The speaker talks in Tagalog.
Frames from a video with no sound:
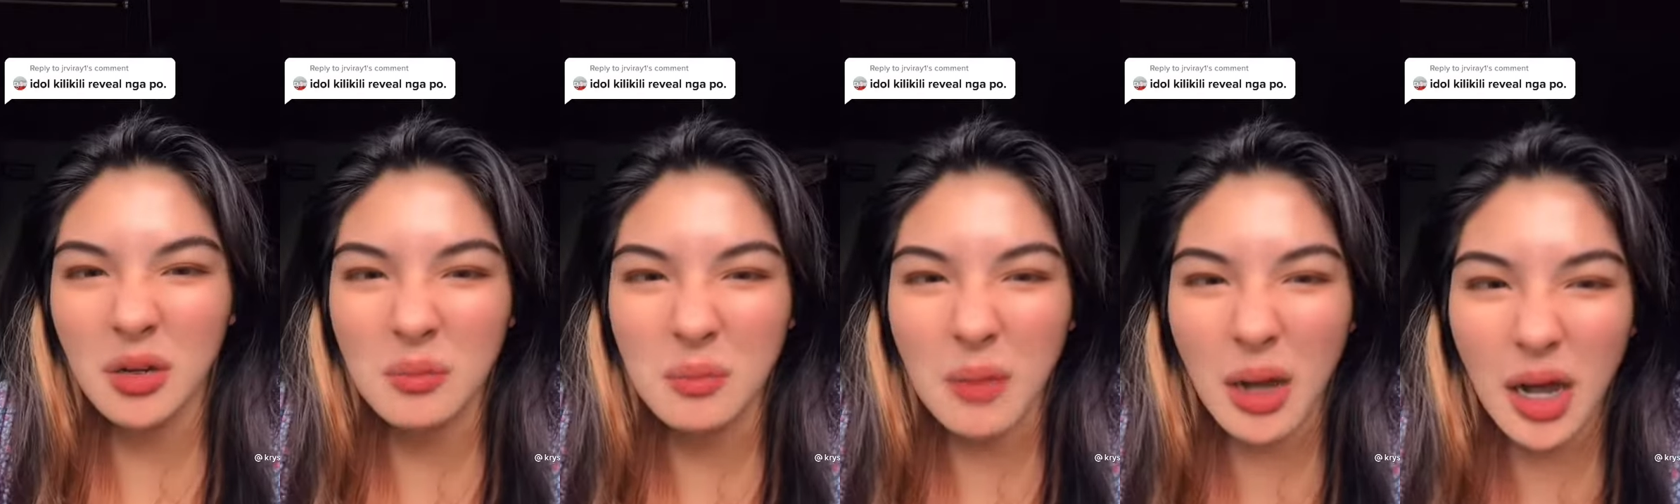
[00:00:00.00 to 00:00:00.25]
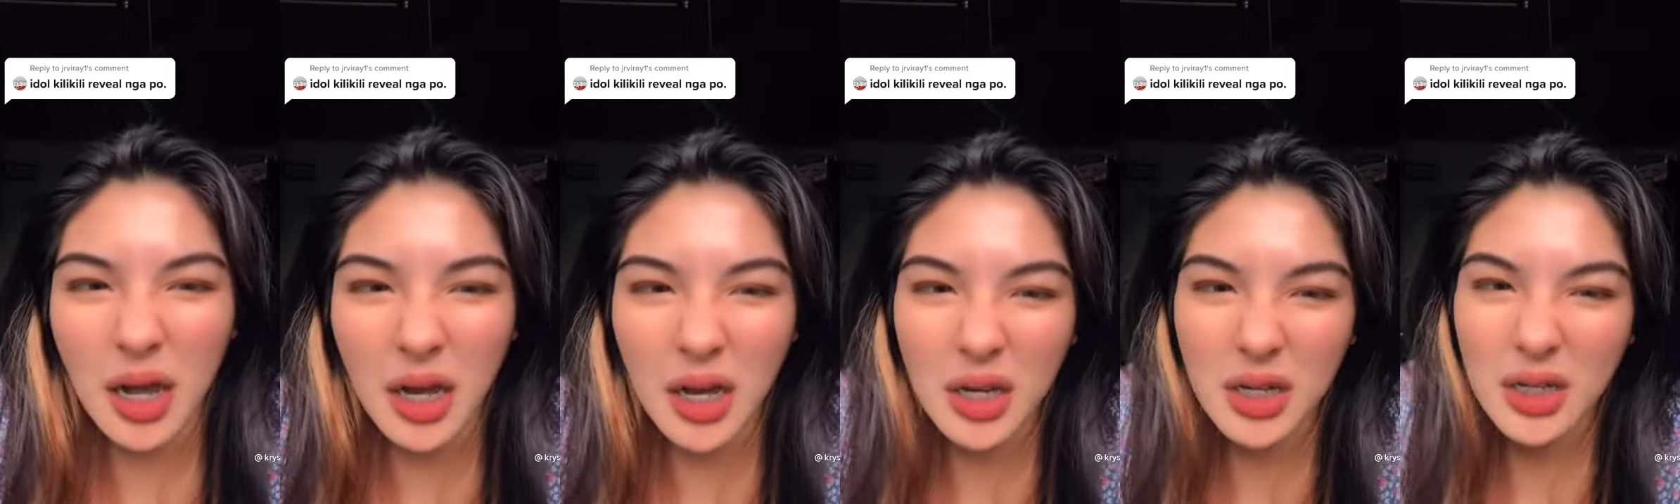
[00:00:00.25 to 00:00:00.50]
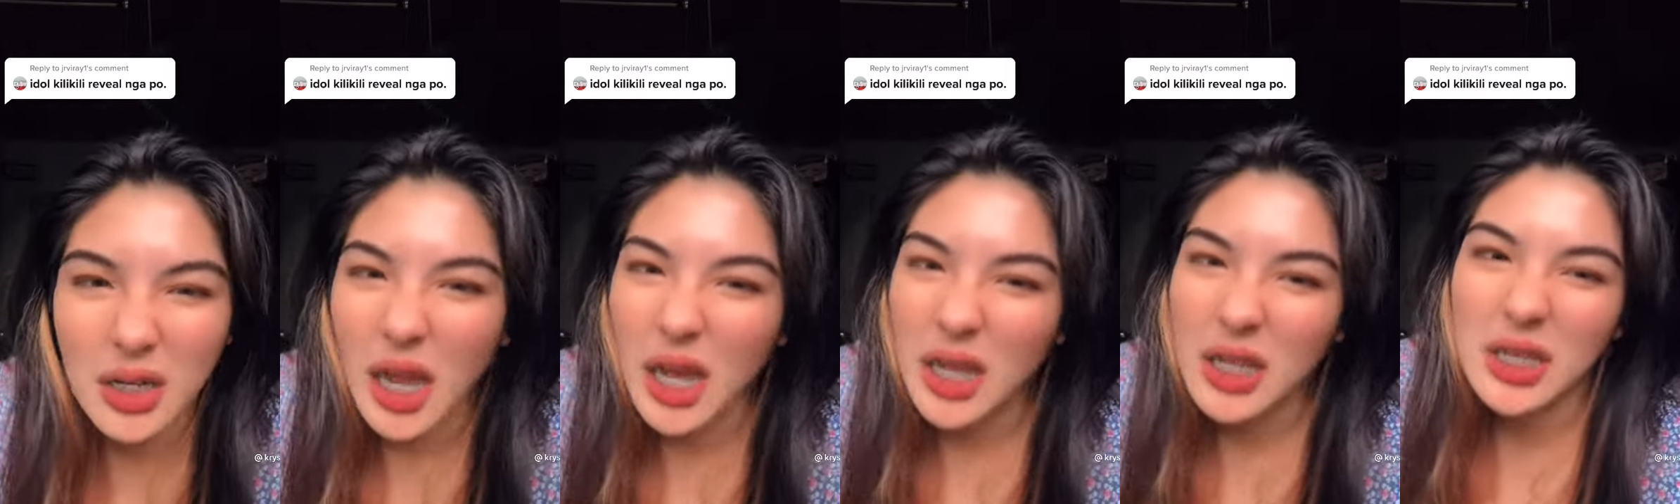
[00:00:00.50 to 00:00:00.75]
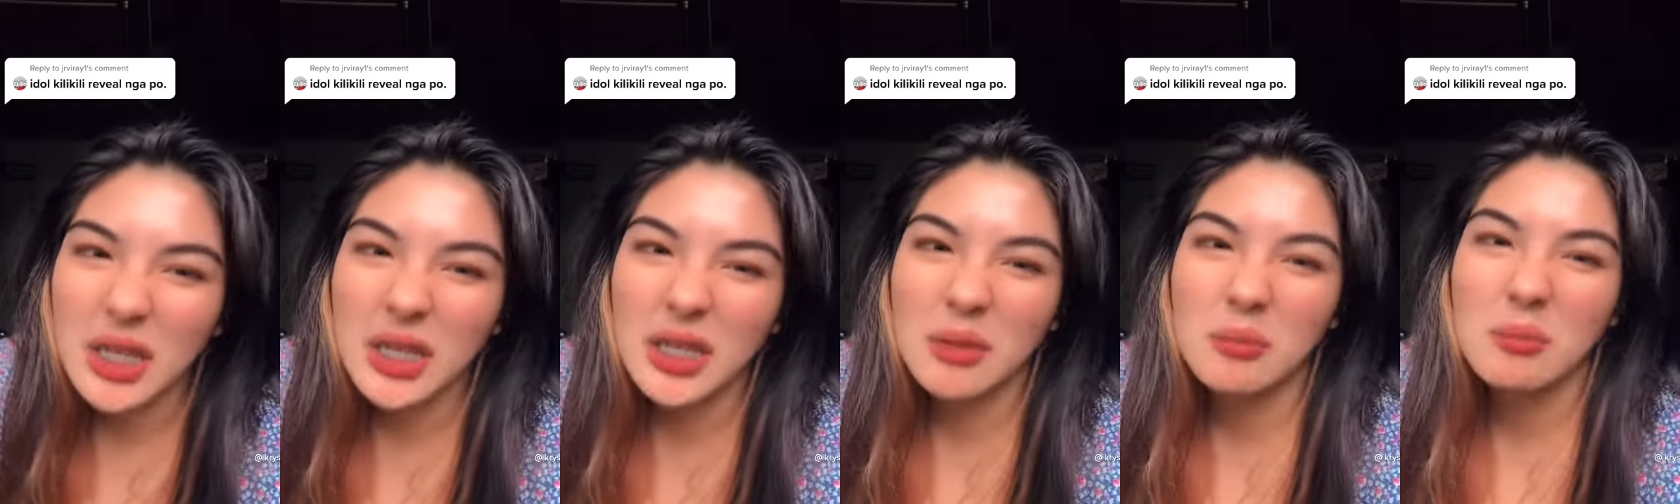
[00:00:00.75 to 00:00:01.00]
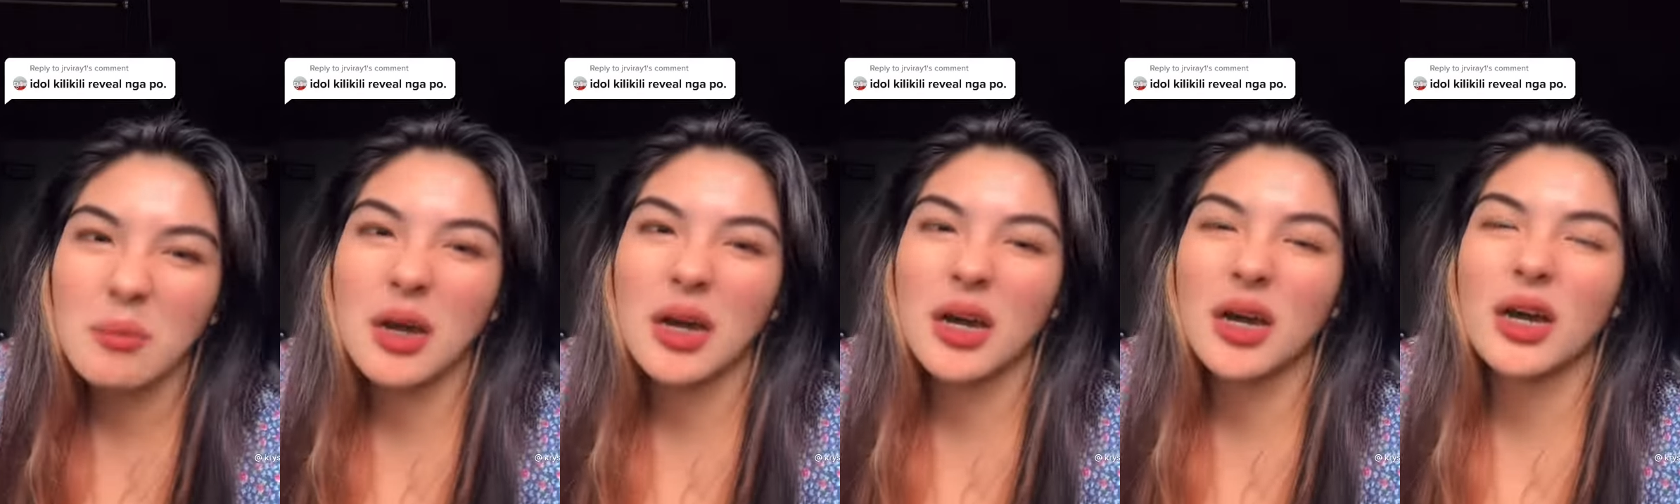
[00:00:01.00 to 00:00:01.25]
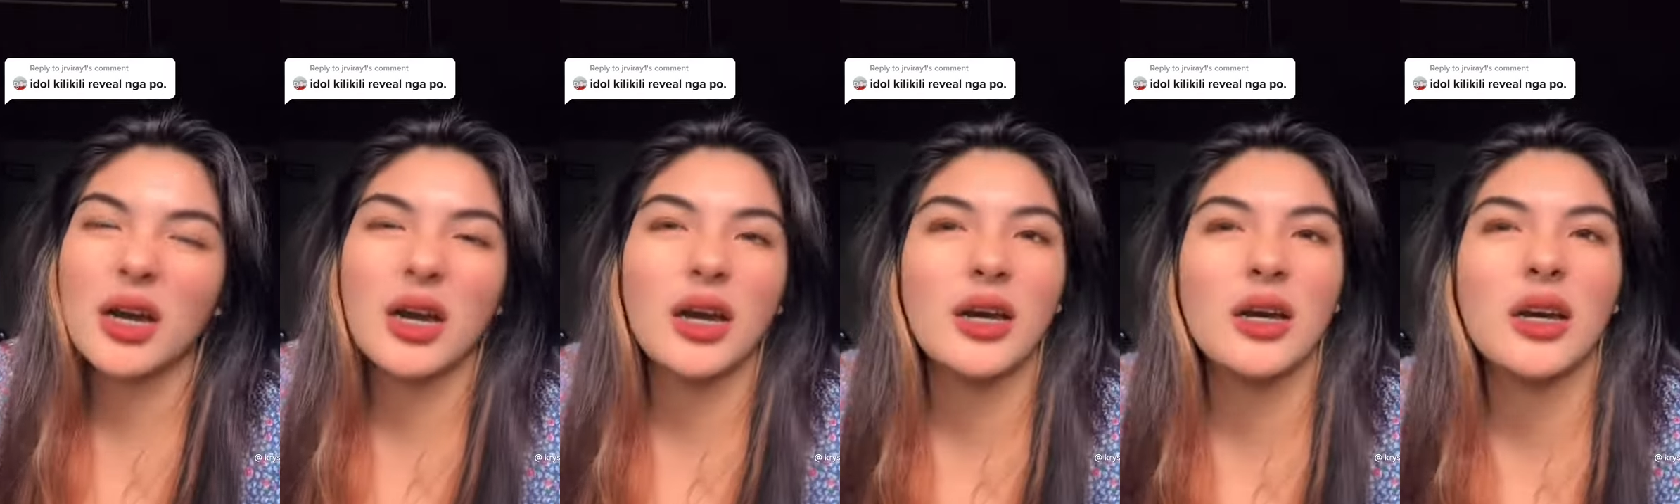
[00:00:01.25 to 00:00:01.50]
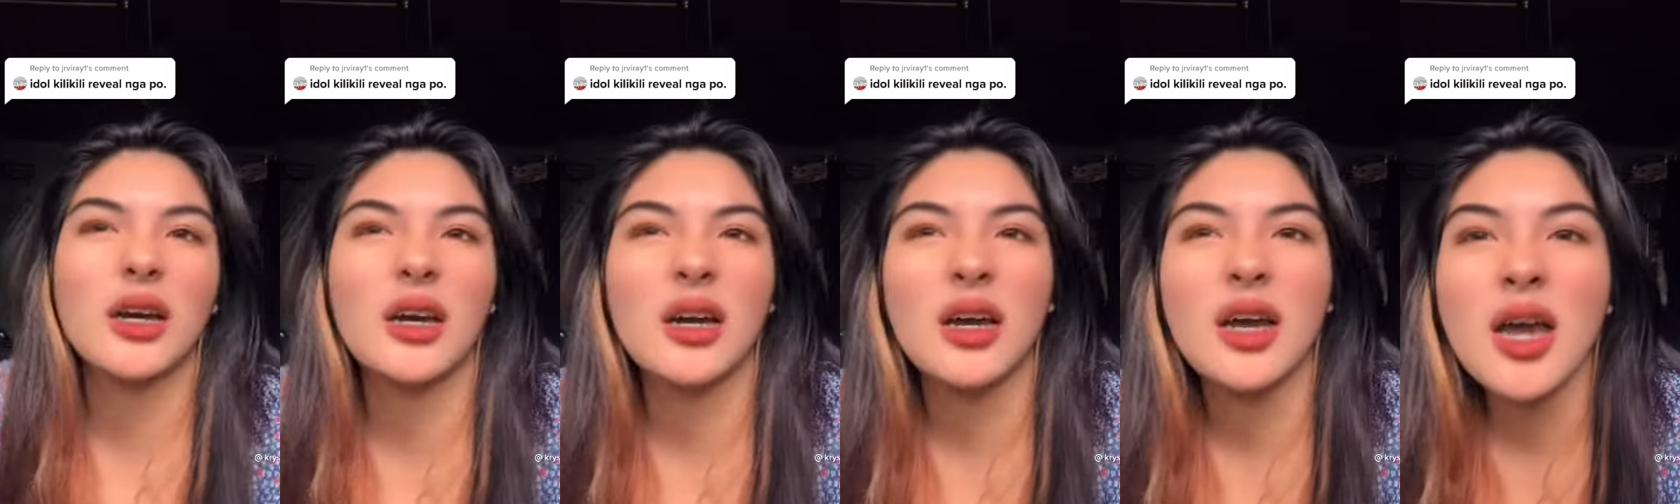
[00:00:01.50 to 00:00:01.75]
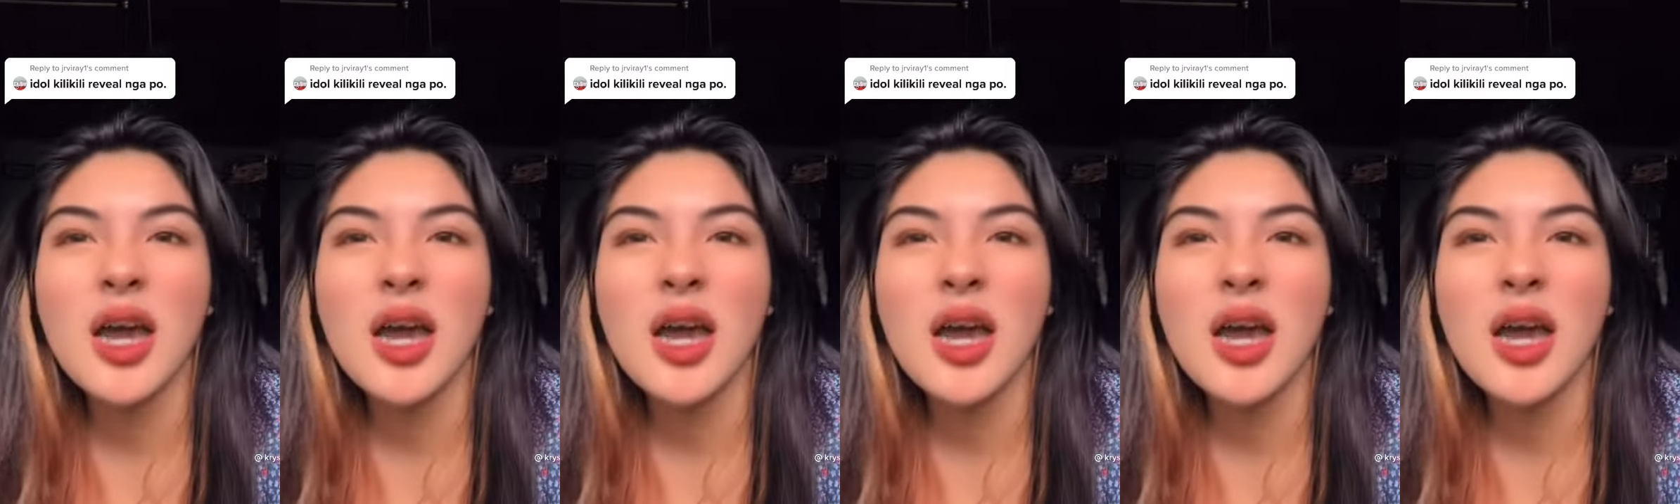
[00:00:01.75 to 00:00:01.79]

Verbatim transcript: mga lagi ng mga uh,